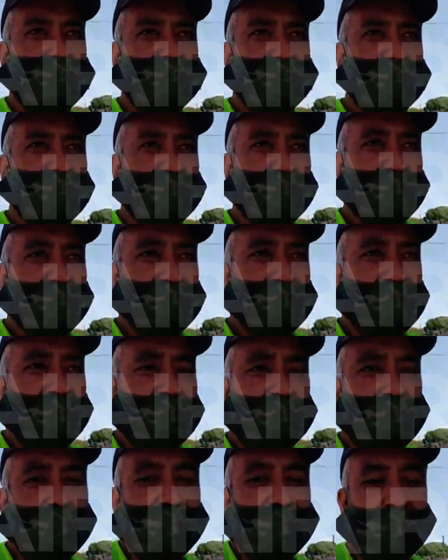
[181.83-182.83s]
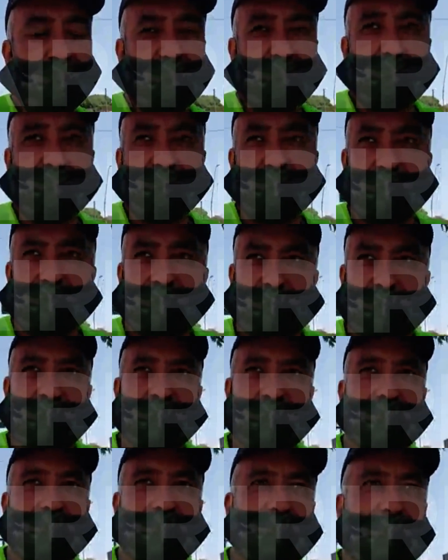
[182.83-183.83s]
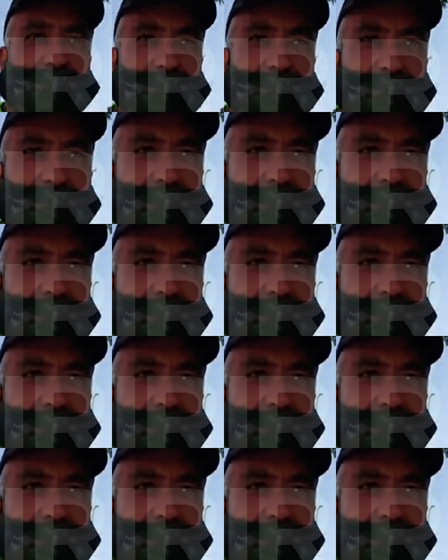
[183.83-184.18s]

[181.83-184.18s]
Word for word: tuvimos, ya venimos con ellos de